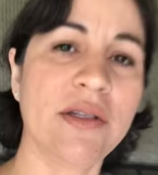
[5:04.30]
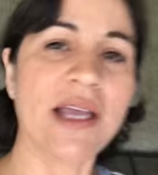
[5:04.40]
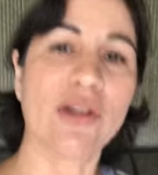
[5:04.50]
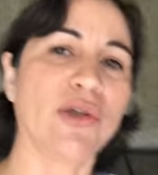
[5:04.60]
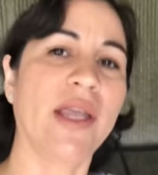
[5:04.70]

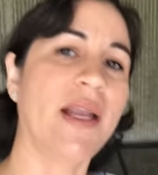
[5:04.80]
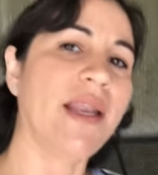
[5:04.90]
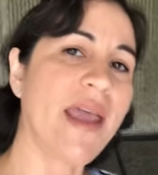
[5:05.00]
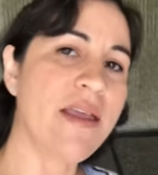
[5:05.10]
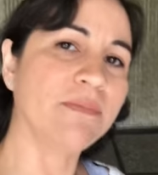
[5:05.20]
ya estoy en
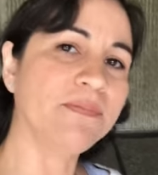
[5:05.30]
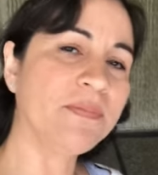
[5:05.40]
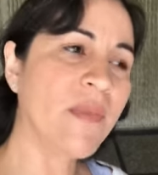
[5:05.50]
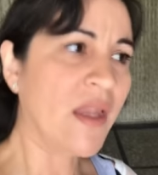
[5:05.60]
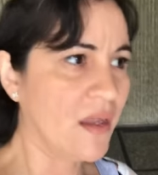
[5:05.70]
ley.
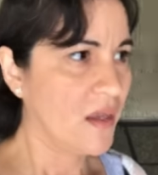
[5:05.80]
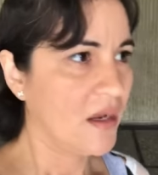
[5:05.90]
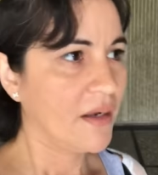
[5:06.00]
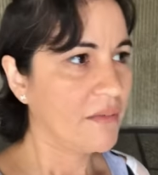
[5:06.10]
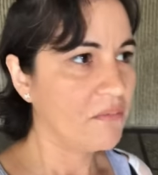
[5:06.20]

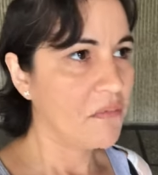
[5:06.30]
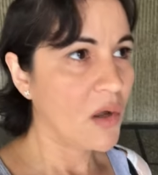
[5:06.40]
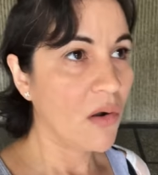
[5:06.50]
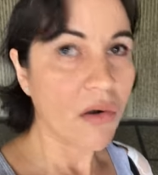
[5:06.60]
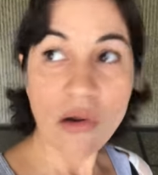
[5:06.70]

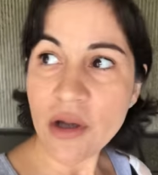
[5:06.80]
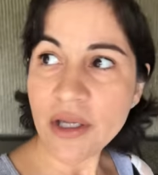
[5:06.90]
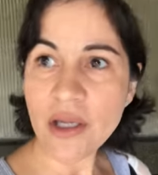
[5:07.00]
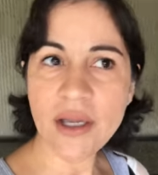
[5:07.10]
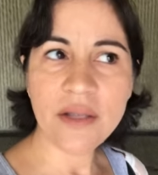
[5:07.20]

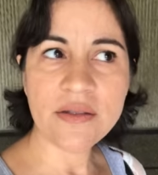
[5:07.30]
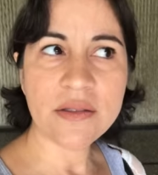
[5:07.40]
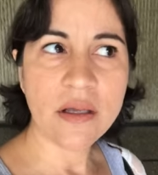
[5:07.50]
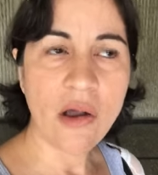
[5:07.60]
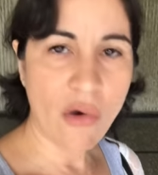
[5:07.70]
Hoy
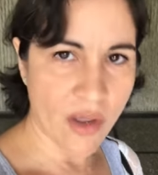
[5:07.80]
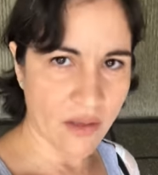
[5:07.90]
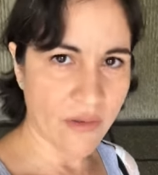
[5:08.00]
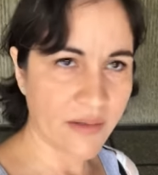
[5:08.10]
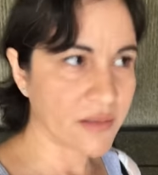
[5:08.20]
es
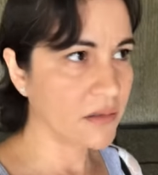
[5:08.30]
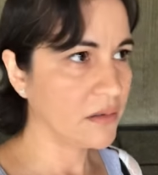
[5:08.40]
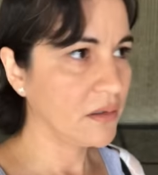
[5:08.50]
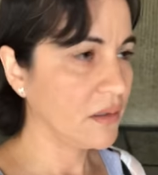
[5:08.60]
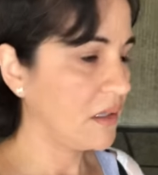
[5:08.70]
jueves,
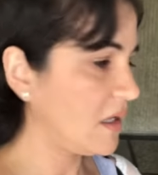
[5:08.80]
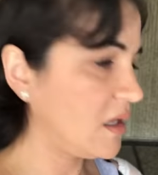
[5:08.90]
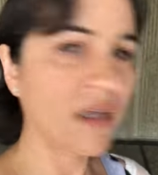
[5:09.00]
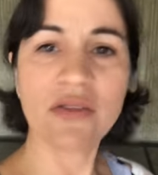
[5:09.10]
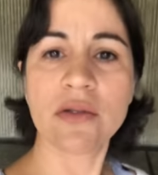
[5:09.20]

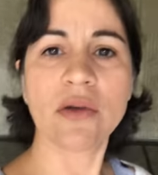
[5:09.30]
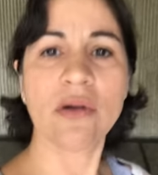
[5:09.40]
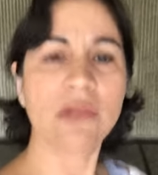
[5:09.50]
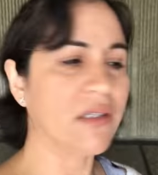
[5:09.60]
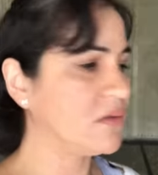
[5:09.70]

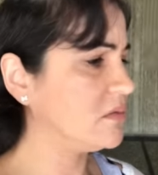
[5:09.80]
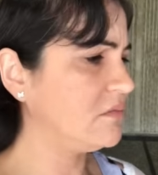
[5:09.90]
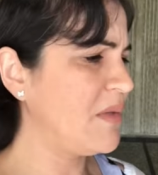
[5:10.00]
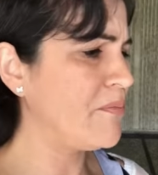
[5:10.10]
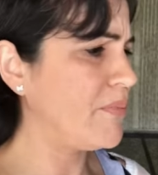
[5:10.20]
eso eh, es
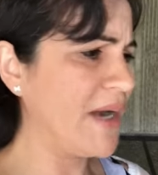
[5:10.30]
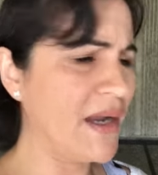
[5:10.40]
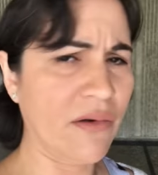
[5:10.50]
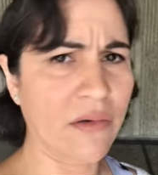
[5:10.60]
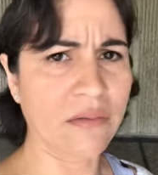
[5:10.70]

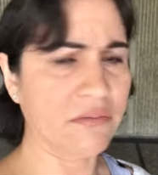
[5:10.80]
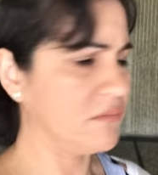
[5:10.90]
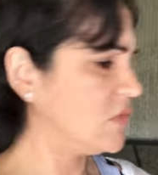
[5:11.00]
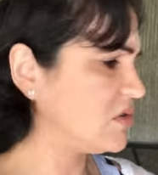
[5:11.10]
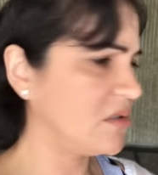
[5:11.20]
temprano,
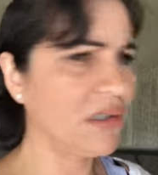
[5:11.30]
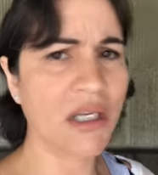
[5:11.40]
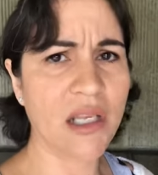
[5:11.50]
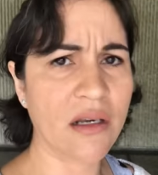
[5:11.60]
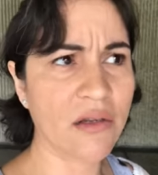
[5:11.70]
no son,
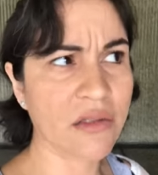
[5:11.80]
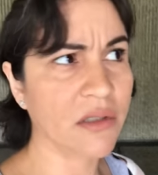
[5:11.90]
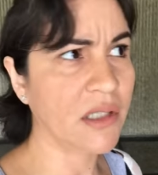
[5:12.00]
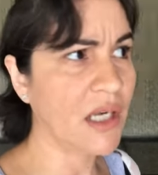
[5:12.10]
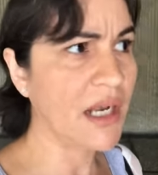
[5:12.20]
ni, no
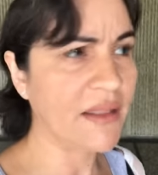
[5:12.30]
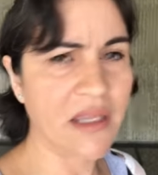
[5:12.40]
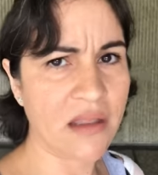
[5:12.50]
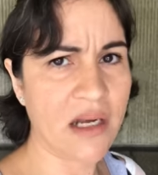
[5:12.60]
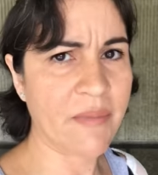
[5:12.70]
son ni las
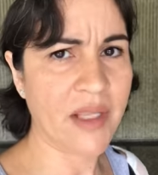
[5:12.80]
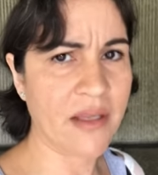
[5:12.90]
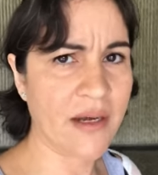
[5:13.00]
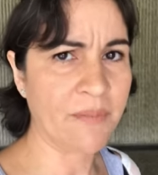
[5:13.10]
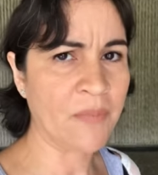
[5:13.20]
10 de la
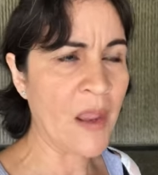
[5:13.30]
mañana.